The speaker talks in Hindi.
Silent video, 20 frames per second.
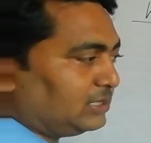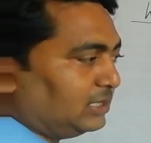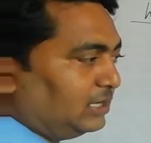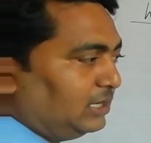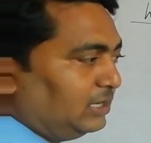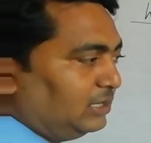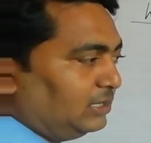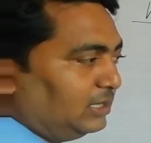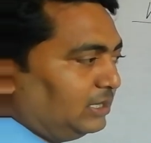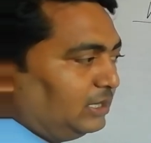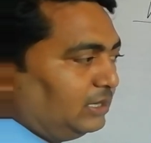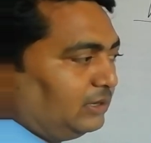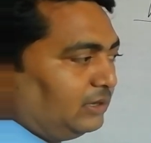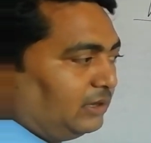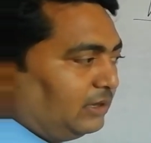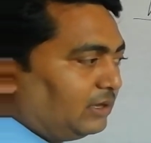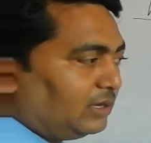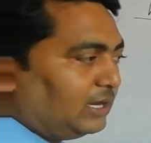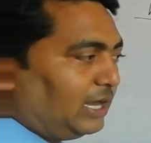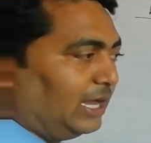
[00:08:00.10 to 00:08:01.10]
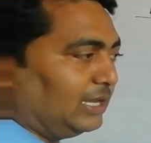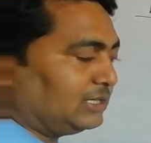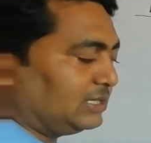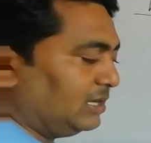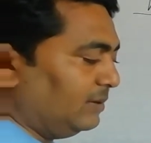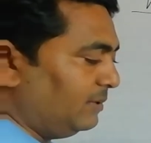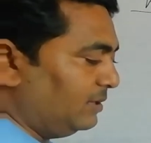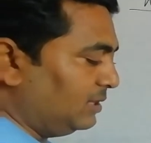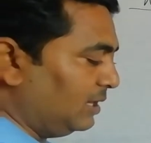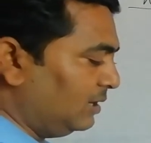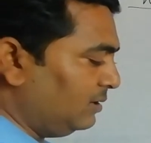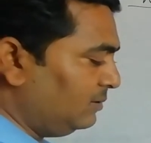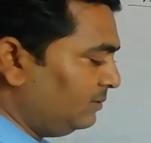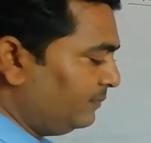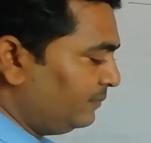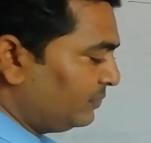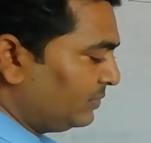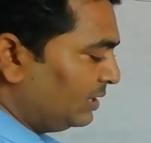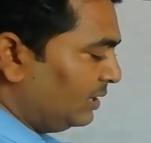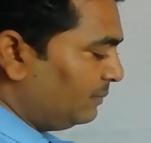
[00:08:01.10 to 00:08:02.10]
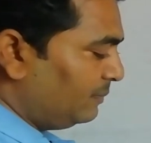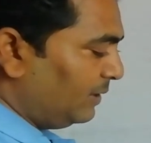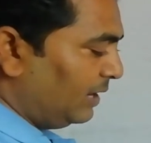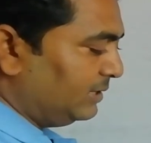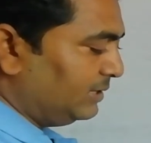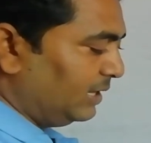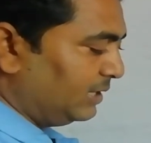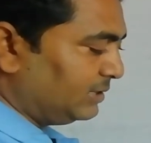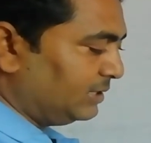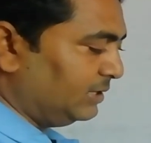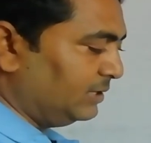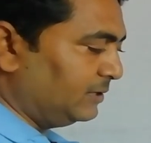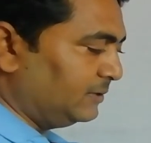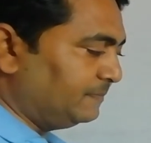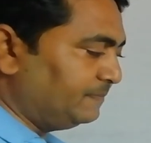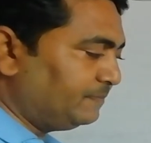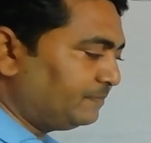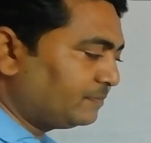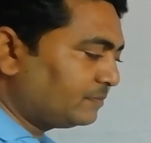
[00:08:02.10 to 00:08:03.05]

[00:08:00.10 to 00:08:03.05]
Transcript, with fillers: से ये घास के मैदान पाए जाते हैं